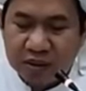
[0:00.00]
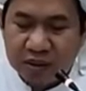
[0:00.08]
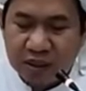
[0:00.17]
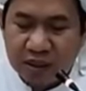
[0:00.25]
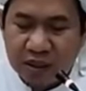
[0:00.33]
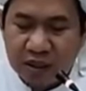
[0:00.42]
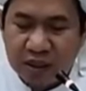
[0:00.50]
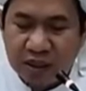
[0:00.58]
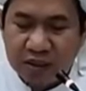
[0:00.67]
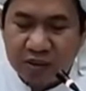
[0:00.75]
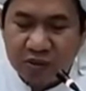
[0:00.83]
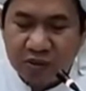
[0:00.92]
adalah
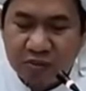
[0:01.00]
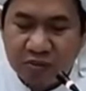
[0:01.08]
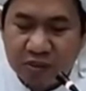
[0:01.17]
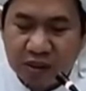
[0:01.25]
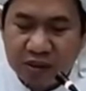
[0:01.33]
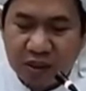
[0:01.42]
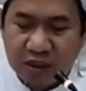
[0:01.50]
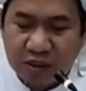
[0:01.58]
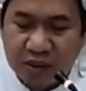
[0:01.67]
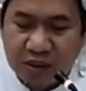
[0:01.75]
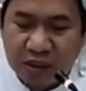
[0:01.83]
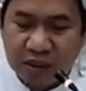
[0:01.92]
Ayyub
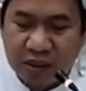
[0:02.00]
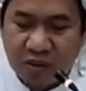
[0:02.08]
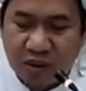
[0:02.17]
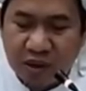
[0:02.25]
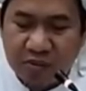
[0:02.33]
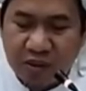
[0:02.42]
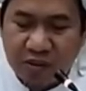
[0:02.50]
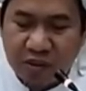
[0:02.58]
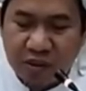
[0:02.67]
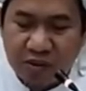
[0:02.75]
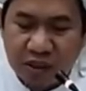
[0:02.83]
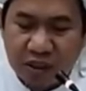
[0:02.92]
as-Sakhtiyani
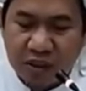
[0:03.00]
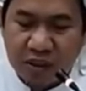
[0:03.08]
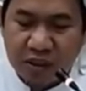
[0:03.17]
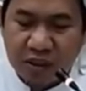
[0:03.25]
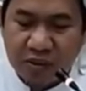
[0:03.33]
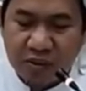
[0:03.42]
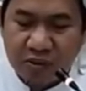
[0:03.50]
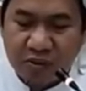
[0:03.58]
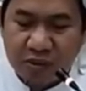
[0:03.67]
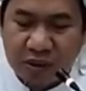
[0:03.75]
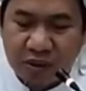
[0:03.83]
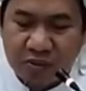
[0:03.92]
rahimahullahu taala yaqulu
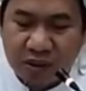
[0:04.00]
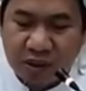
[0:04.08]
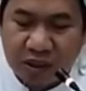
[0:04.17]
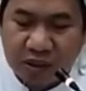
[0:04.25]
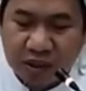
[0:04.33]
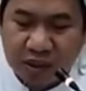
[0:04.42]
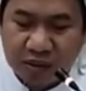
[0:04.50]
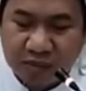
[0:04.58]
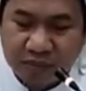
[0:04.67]
beliau berkata